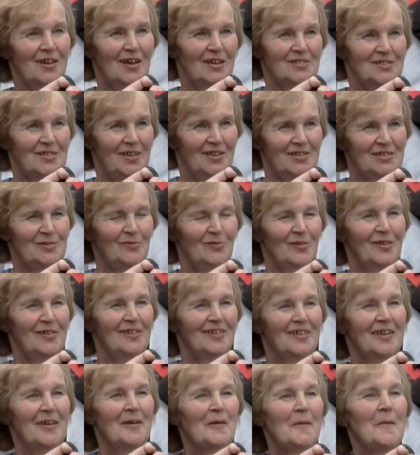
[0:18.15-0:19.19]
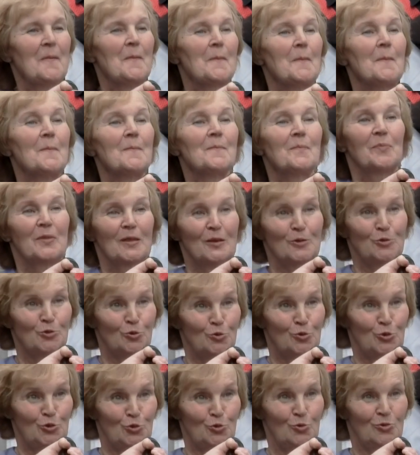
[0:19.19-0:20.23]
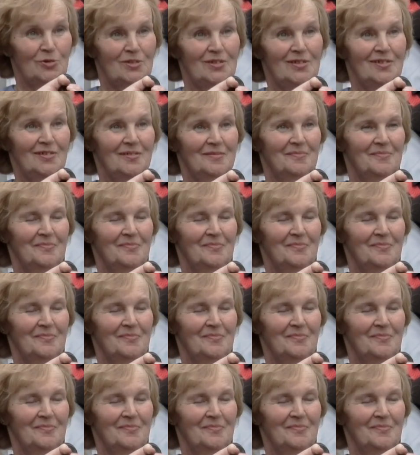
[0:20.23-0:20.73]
хозяйство чуть-чуть.